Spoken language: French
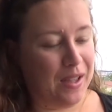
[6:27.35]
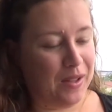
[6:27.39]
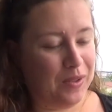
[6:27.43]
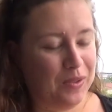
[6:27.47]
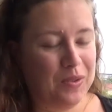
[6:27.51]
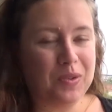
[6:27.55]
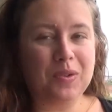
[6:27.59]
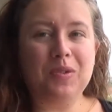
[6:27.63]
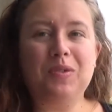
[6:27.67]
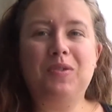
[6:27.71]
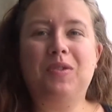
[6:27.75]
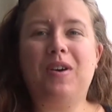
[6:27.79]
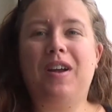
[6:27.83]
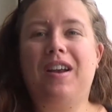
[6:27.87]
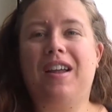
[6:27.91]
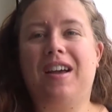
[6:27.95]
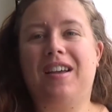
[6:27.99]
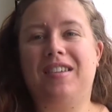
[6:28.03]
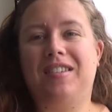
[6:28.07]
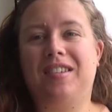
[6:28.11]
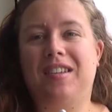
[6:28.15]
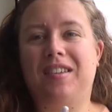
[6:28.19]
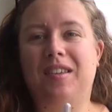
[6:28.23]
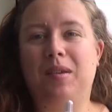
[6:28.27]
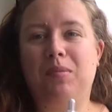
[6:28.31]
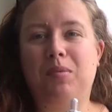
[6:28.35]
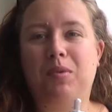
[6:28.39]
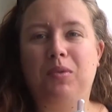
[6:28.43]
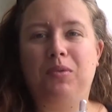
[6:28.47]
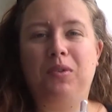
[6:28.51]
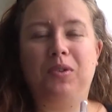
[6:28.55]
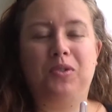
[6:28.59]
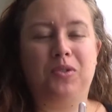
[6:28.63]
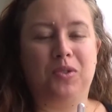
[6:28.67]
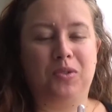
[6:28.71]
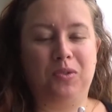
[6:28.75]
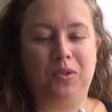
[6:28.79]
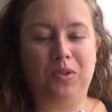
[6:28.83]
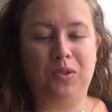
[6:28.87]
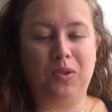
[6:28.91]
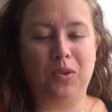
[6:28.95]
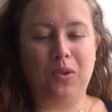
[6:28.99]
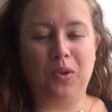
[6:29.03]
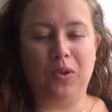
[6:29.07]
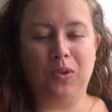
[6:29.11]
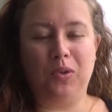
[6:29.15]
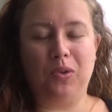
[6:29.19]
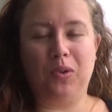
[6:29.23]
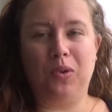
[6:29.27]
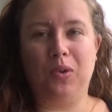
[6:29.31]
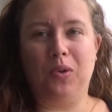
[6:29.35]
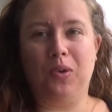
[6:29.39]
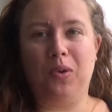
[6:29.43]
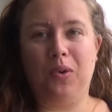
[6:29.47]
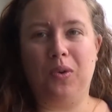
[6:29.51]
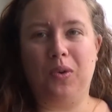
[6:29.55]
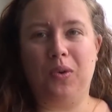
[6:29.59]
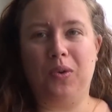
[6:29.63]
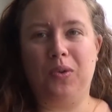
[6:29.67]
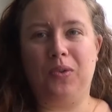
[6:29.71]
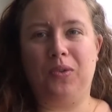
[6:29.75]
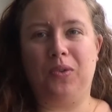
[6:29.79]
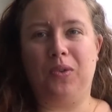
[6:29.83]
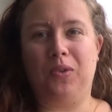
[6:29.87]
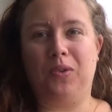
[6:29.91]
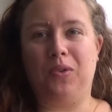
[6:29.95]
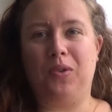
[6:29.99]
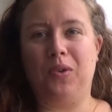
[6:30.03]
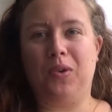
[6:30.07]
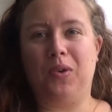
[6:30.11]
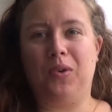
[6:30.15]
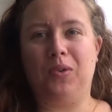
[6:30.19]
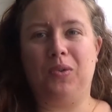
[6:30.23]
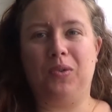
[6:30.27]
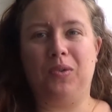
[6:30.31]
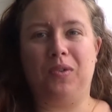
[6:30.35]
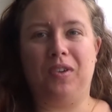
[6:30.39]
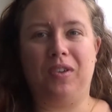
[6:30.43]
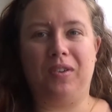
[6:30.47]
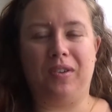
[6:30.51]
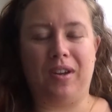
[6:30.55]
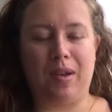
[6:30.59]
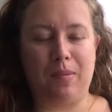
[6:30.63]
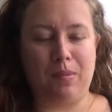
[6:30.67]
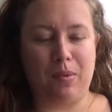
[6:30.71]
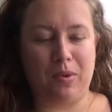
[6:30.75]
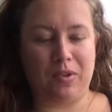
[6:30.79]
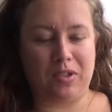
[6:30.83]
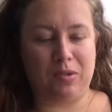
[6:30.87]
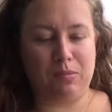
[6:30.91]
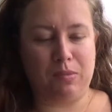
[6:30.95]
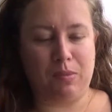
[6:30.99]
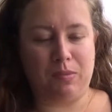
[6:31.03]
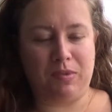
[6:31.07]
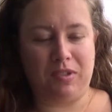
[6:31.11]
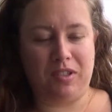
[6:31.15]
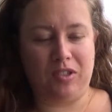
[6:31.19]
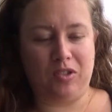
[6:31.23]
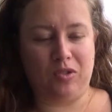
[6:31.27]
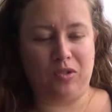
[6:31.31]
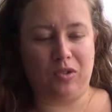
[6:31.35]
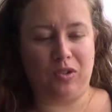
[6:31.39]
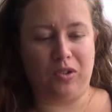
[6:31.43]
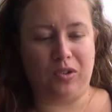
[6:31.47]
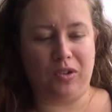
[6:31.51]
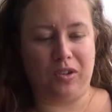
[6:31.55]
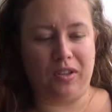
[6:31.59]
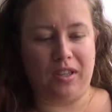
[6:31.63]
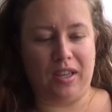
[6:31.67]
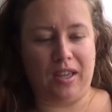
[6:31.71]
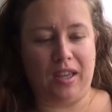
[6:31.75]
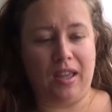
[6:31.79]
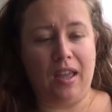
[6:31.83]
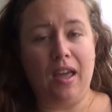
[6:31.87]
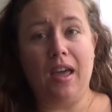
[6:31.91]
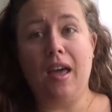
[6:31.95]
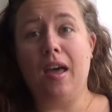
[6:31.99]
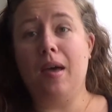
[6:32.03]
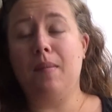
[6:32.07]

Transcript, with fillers: Donc voilà, c'est un produit que je suis trop trop heureuse de retrouver dans la box, même si je le connais,